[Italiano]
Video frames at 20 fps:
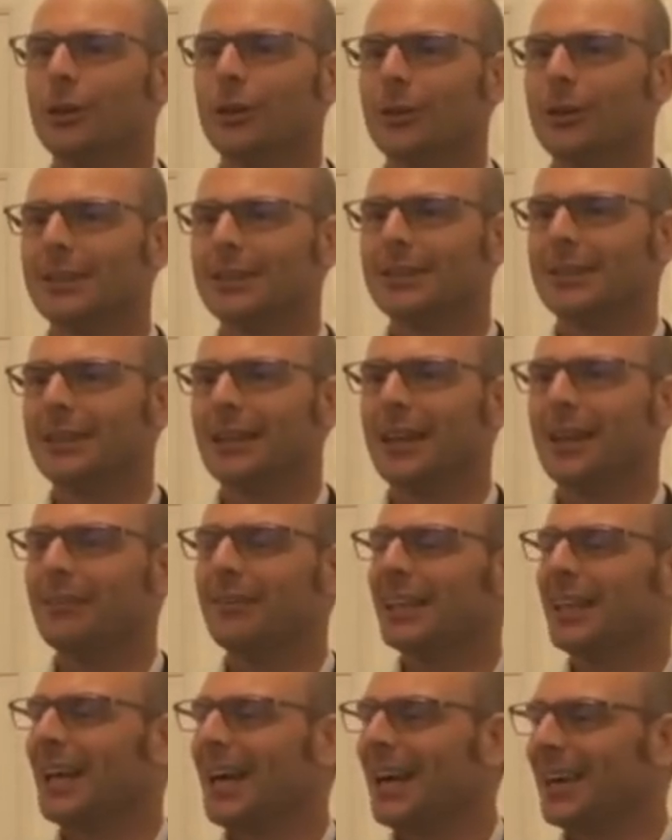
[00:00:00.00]
questa
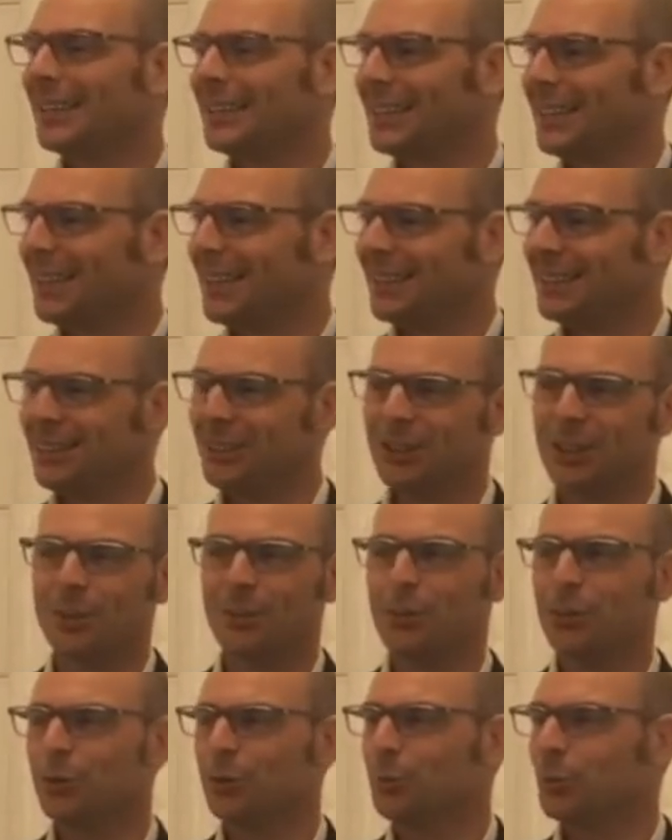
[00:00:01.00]
virata
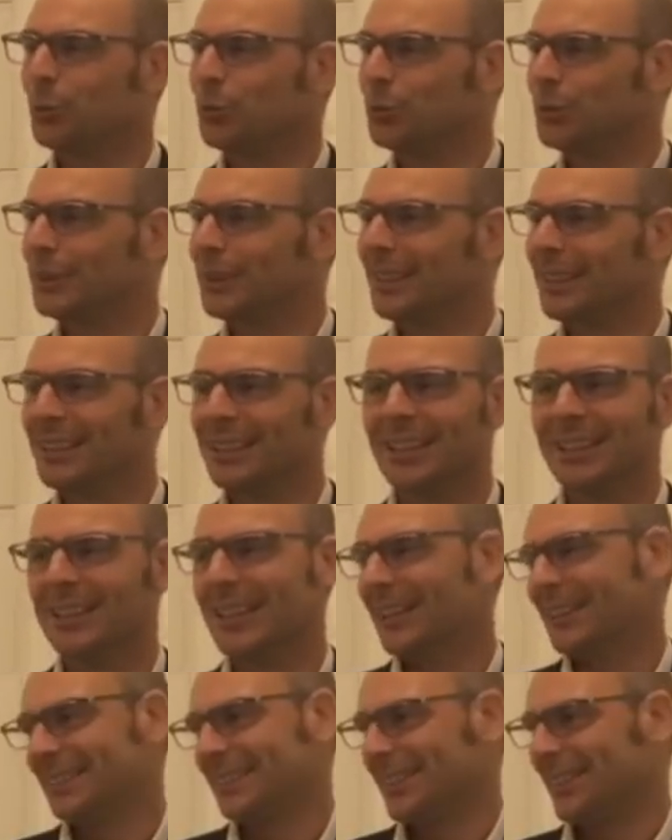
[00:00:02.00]
diciamo brusca da
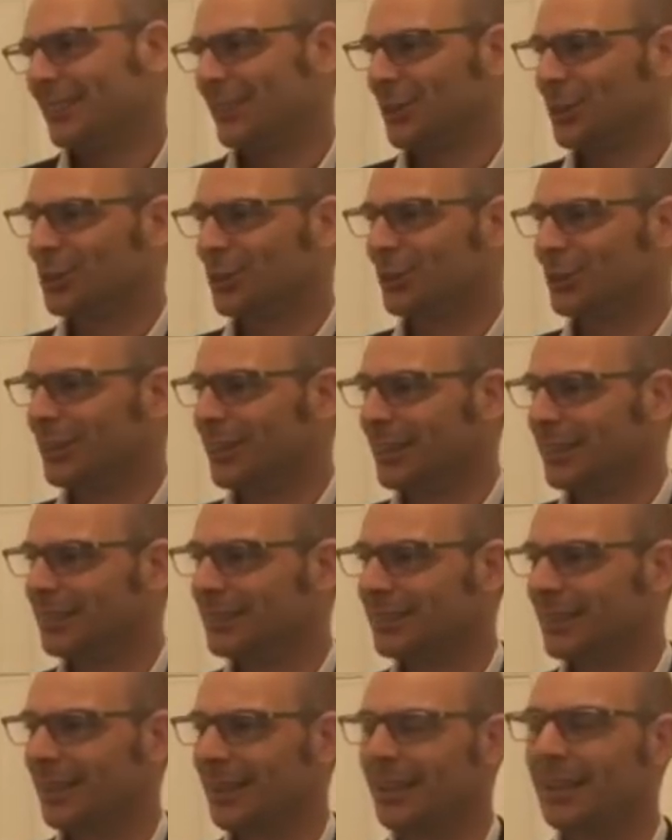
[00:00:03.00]
destra verso
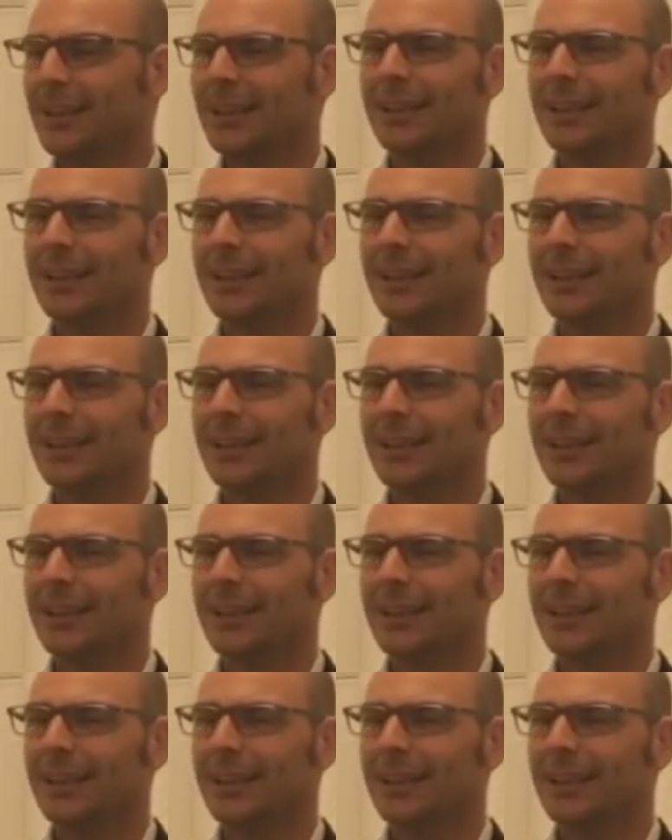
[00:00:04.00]
sinistra